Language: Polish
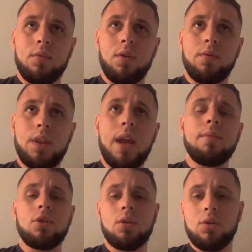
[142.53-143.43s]
To
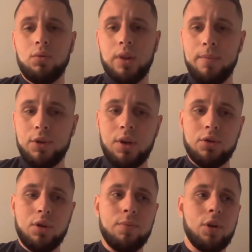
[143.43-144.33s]
wydaje mi się, że uda mi
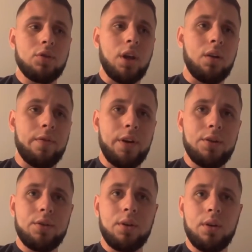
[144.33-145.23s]
się szybko z tego
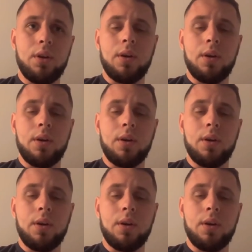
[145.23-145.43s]
wyjść,